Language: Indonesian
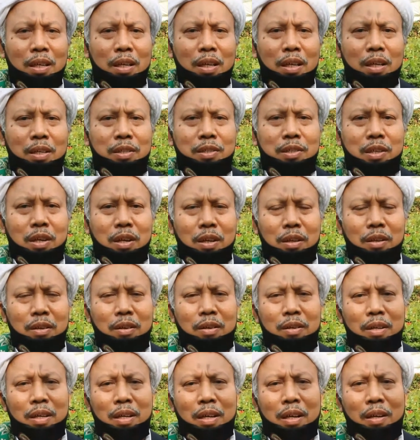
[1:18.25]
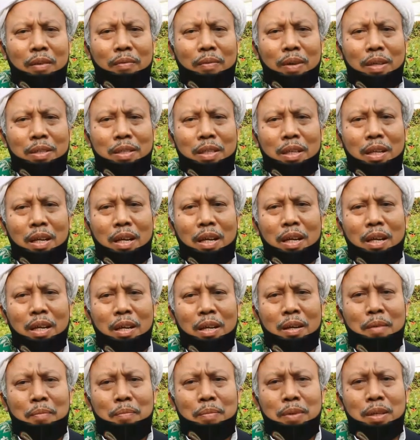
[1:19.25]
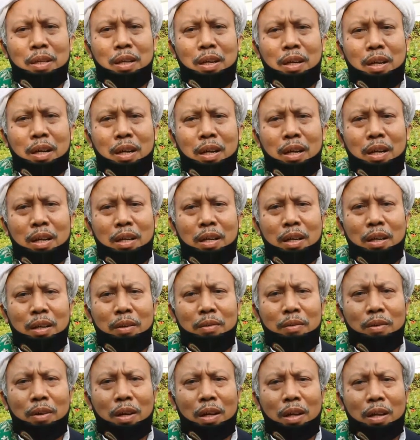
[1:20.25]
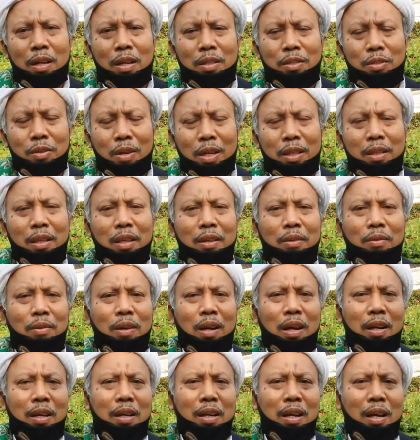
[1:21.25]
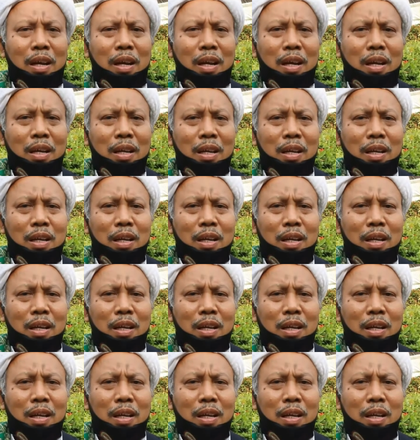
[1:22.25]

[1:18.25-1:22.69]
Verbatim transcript: insya Allah dengan wasilah penyelenggaraan Idul eh, salat Idul Adha